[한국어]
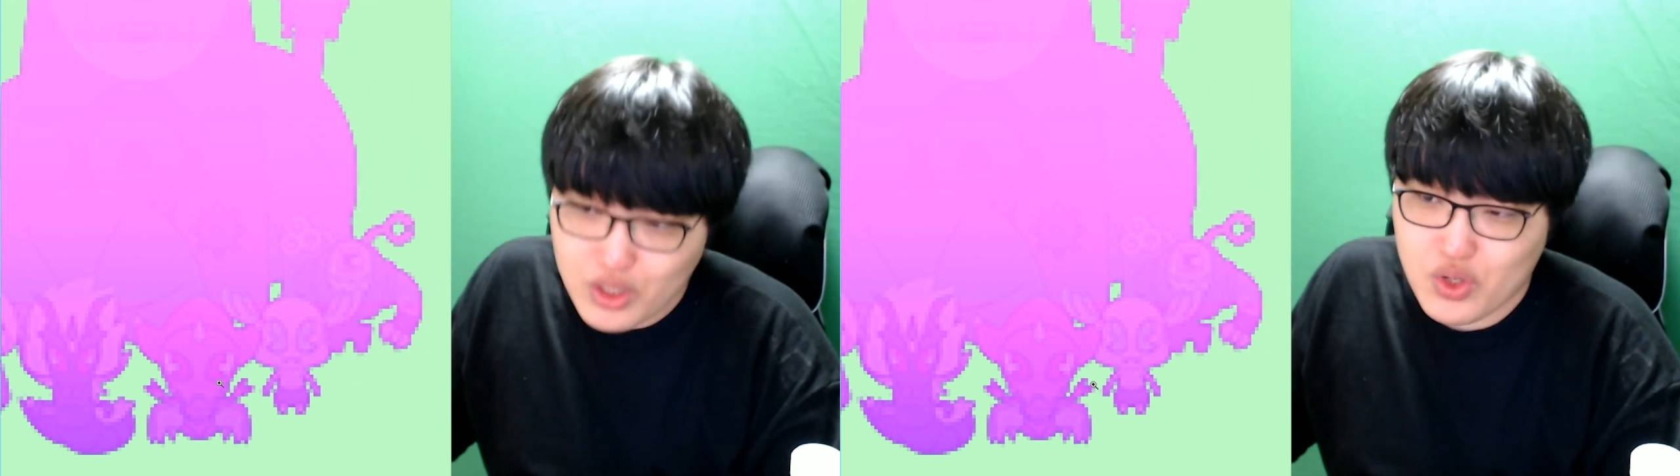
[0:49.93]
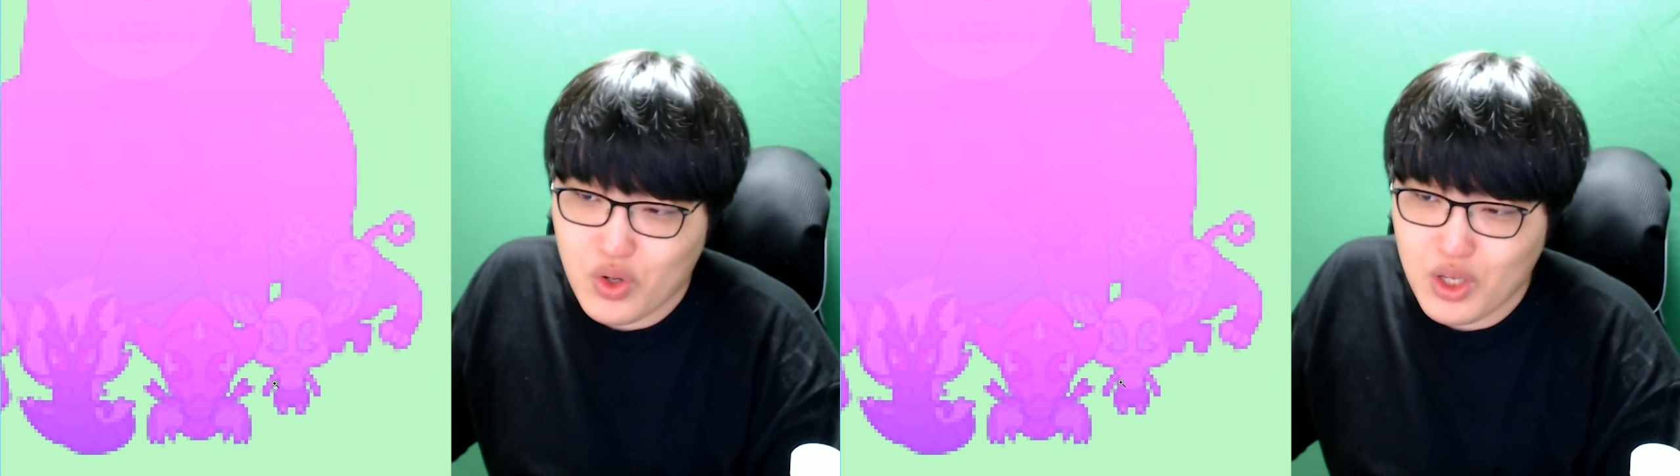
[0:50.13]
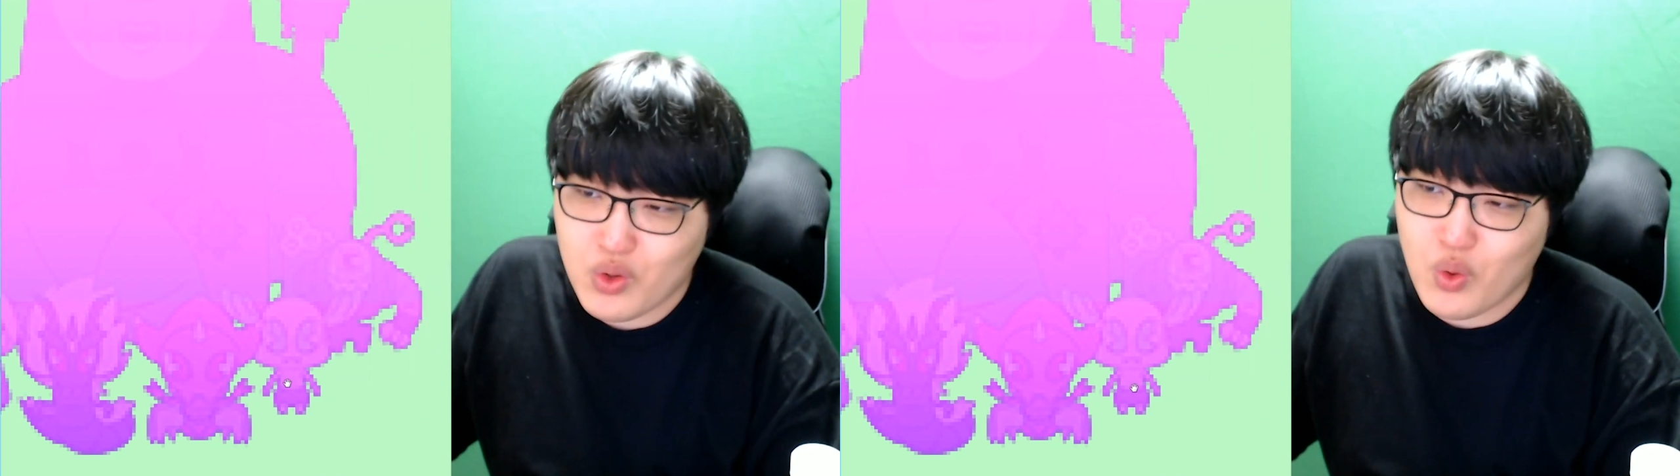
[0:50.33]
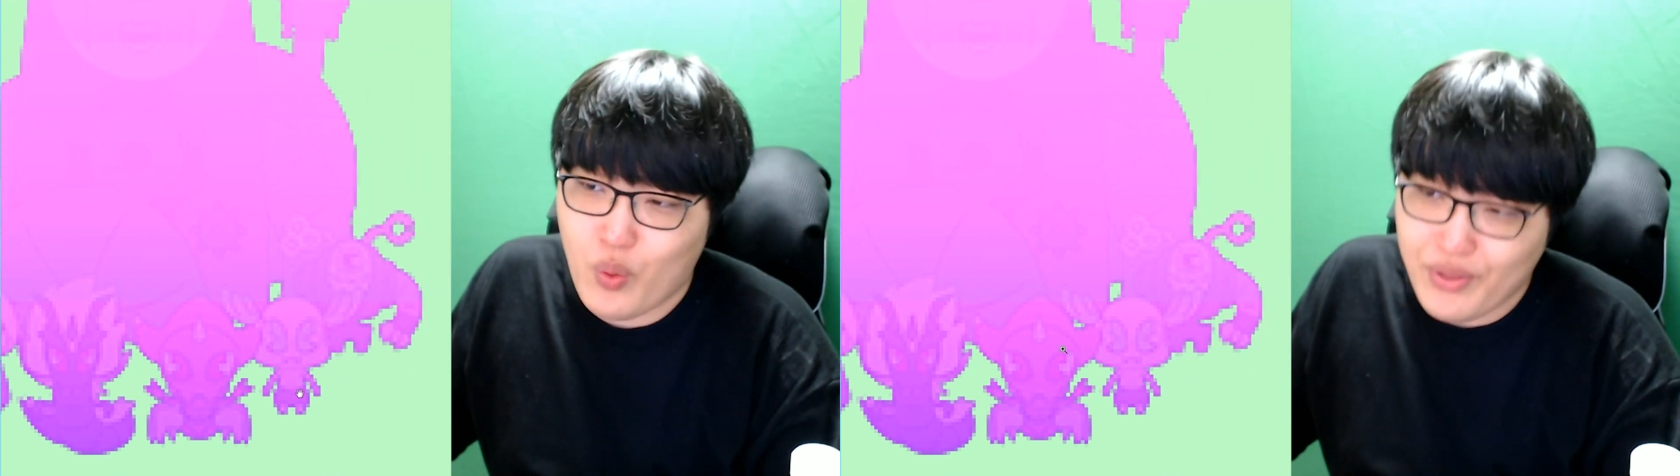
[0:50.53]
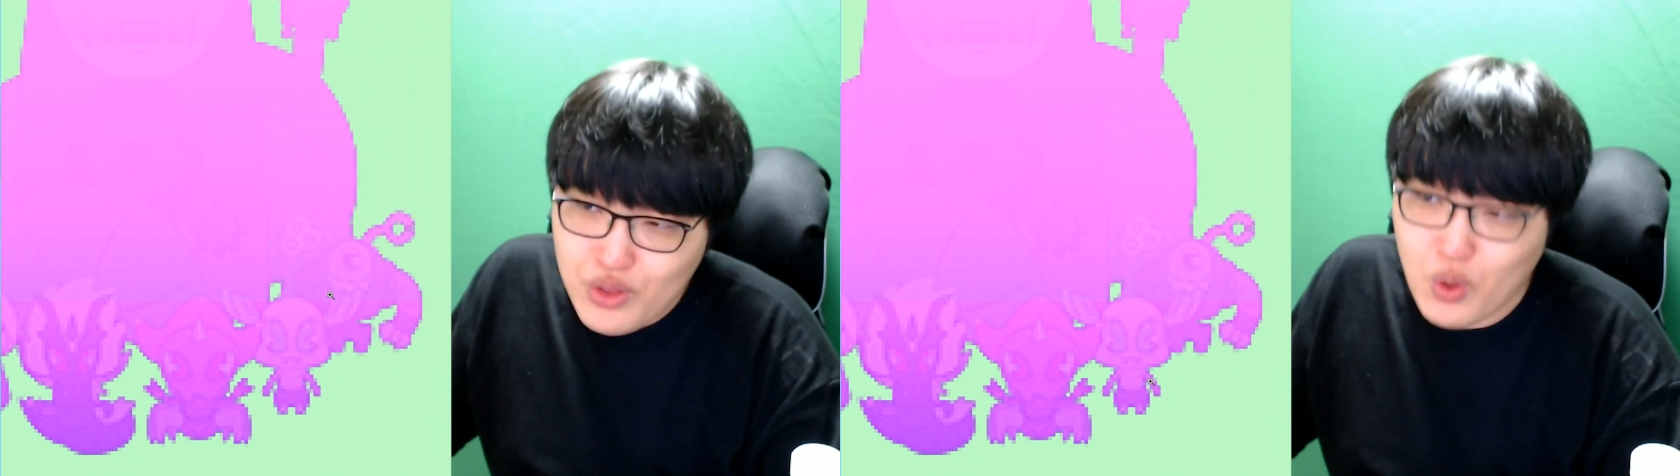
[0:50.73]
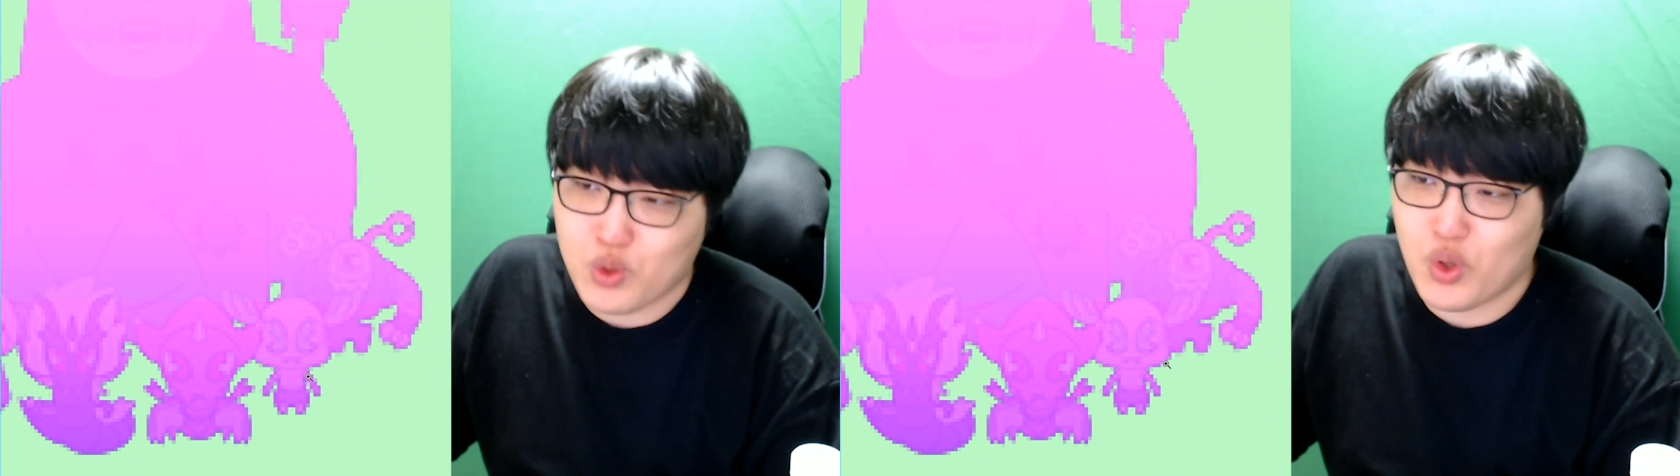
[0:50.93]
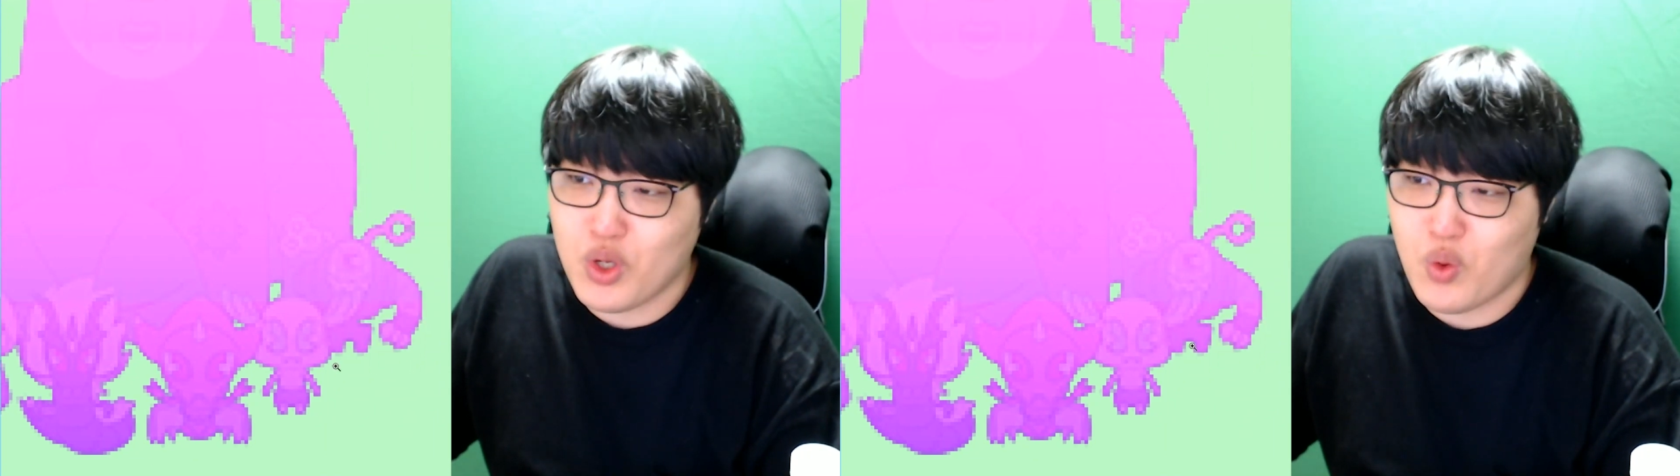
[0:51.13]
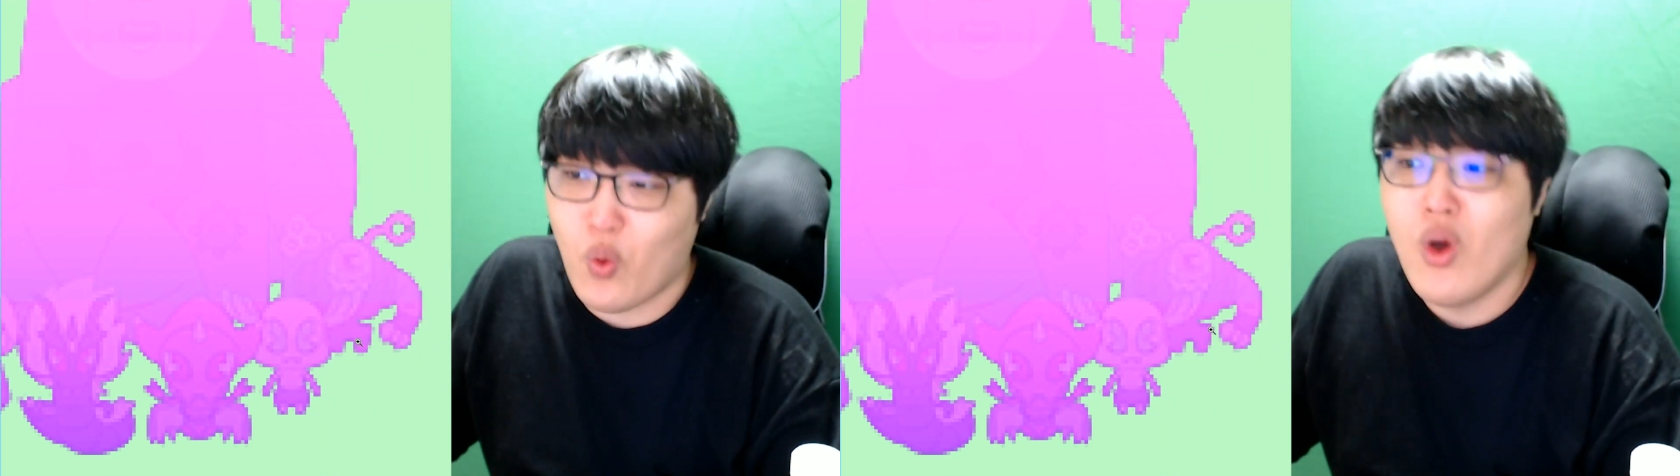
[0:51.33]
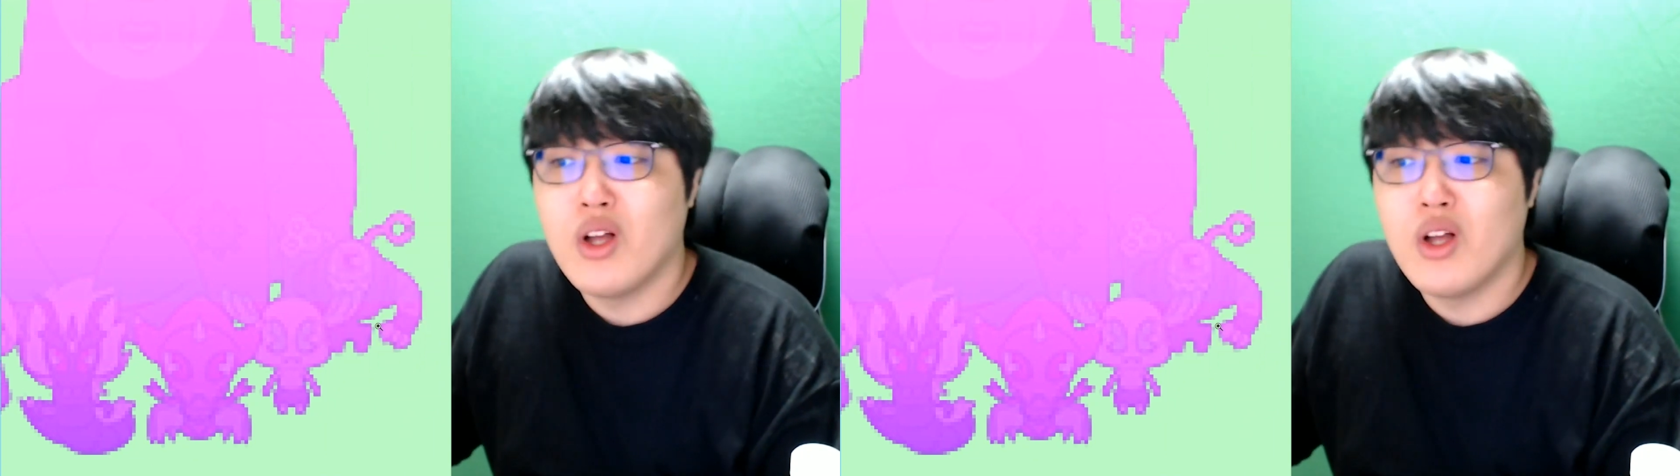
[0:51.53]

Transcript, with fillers: 서 있고 웬디고 서 있고